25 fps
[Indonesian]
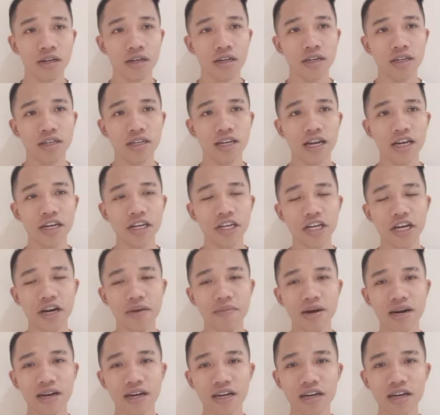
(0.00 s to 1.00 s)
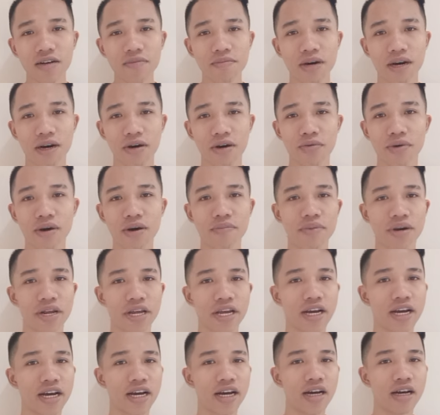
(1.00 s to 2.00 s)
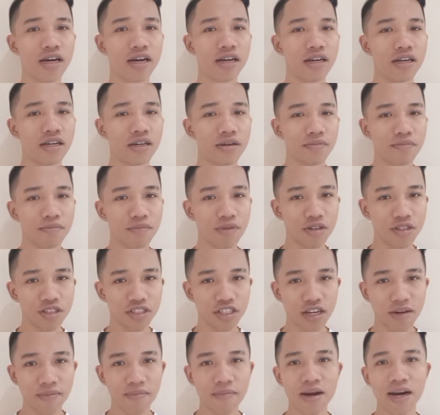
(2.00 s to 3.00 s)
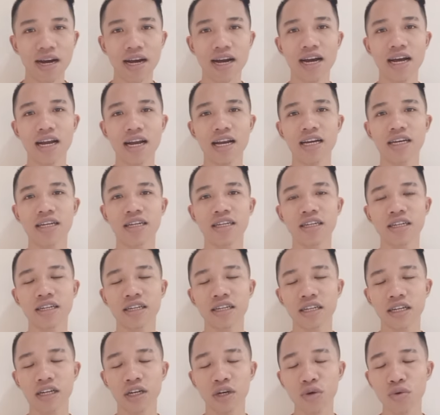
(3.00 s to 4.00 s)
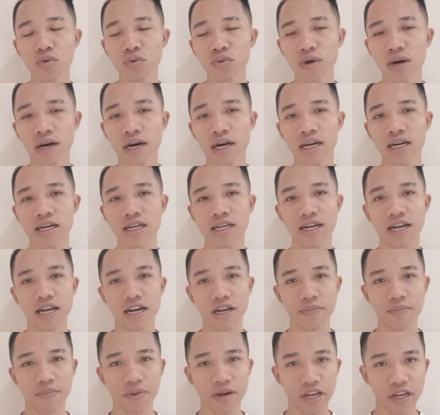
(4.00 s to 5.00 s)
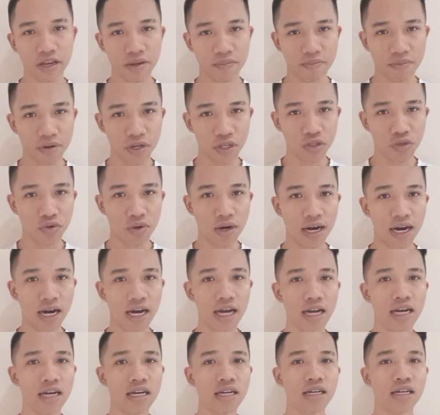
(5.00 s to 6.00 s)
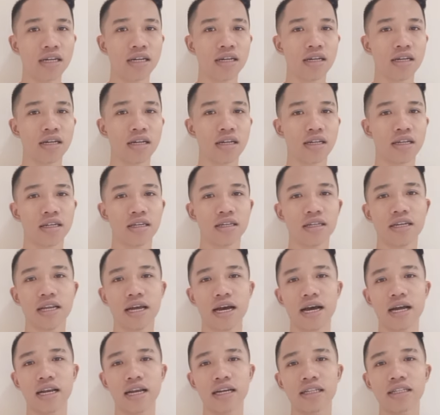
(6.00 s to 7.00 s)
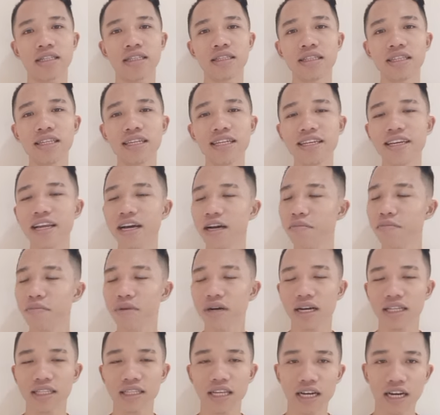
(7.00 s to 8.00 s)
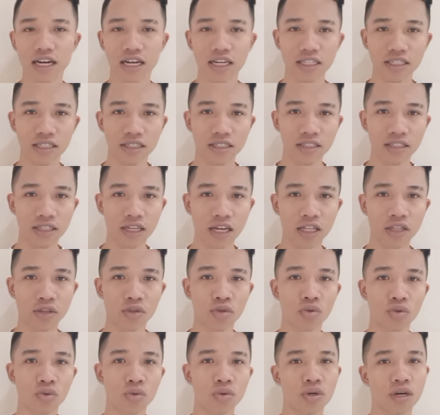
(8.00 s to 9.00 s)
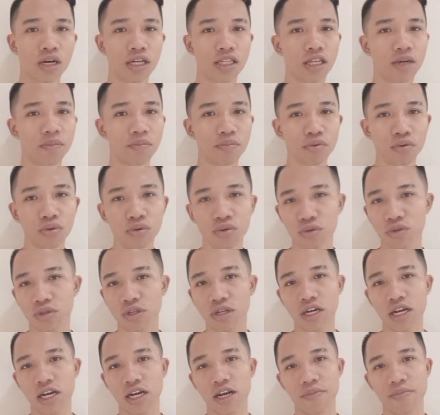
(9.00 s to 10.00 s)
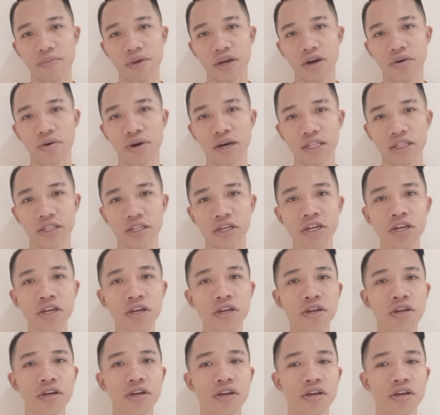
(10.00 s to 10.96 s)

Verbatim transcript: dan dikabarkan bahwa mereka bersamaan keluar dari PDI Perjuangan dan tidak mengatakan satu kata pun terhadap Megawati